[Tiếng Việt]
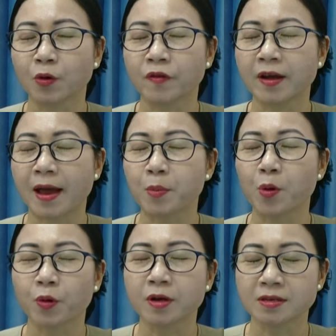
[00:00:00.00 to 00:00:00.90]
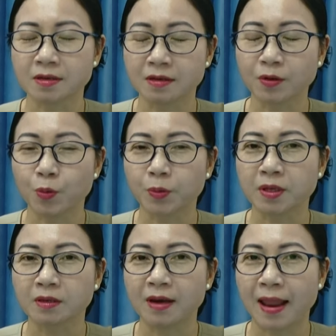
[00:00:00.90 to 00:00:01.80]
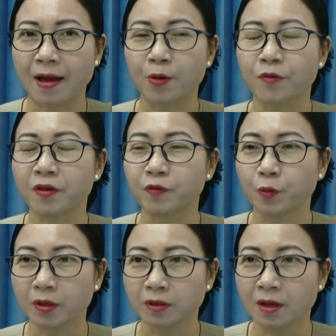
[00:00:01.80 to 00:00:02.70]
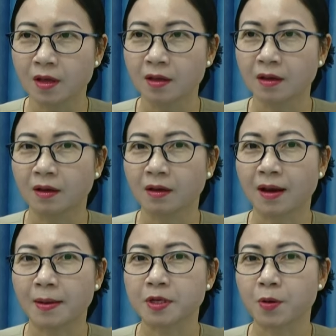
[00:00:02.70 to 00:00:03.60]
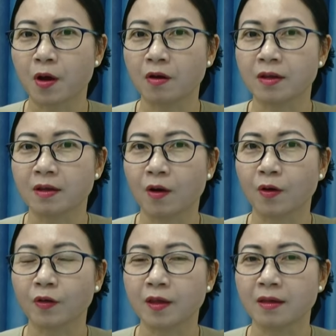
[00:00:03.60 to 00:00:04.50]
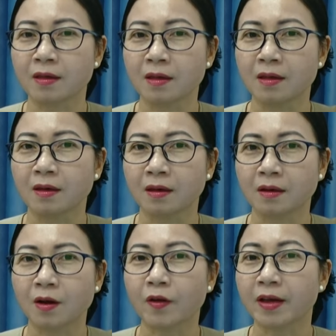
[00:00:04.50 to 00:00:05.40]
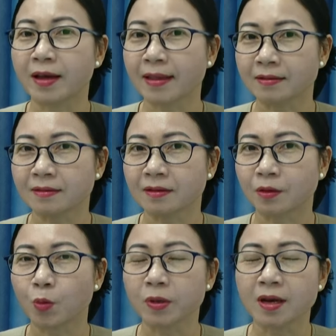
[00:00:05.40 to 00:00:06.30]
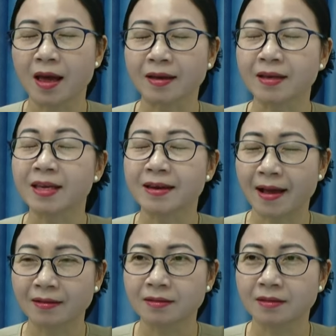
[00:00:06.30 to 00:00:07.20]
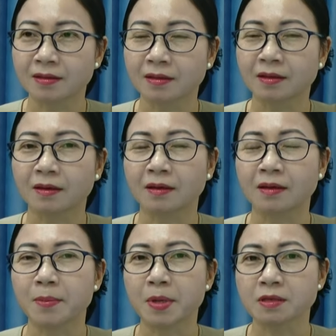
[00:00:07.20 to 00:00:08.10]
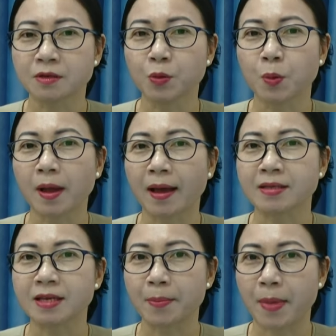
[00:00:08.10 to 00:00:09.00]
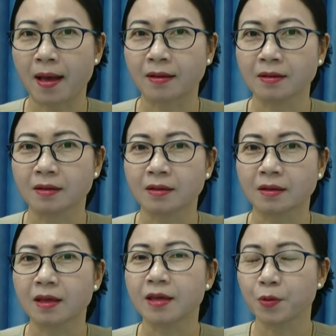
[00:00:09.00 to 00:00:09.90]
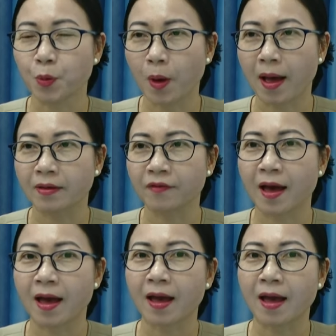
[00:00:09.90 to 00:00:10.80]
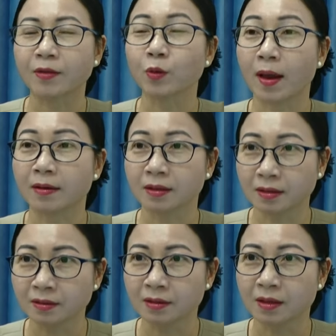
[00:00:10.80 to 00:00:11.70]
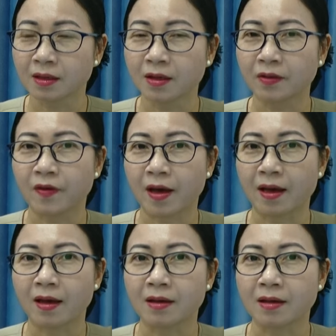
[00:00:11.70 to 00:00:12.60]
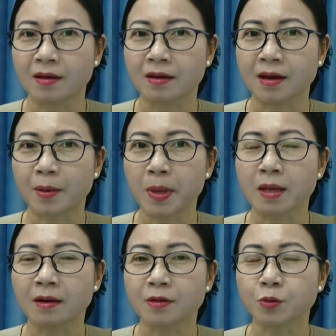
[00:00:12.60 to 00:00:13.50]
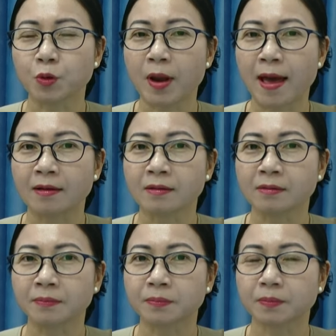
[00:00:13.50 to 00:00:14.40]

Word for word: đối với cán bộ hội cơ sở cũng như là hội viên phụ nữ, làm sao đó để họ có thể có cái cách cũng như là cái kỹ năng để mà sử dụng các cái trang mạng để hiệu quả và an toàn hơn. Và đặc biệt là chúng tôi đang